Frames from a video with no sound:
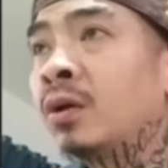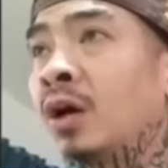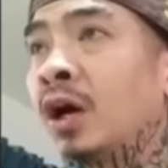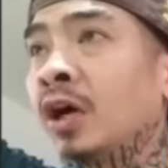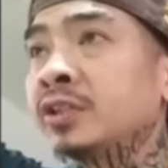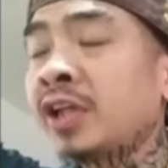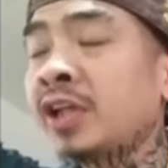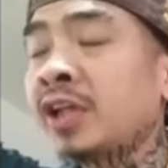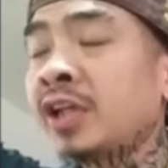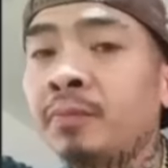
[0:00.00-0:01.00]

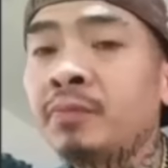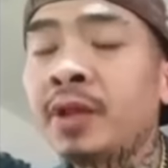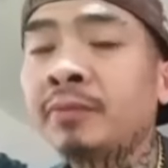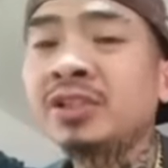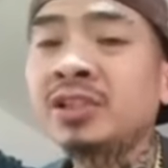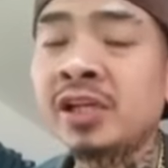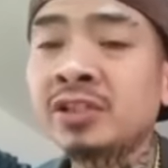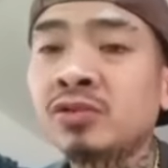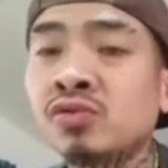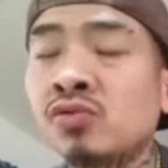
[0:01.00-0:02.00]
side of ng
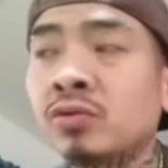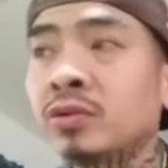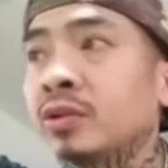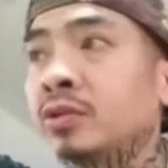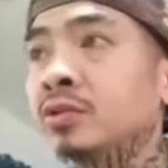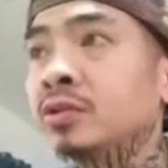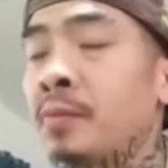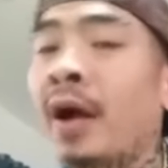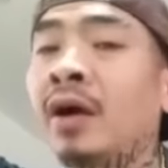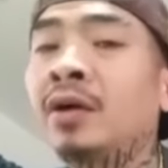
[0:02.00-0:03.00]
business kung, 'di
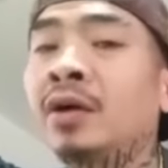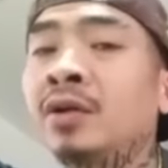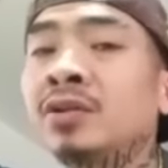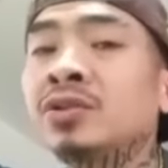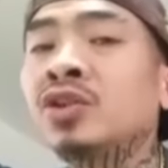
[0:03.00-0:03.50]
ba? Uh-huh. So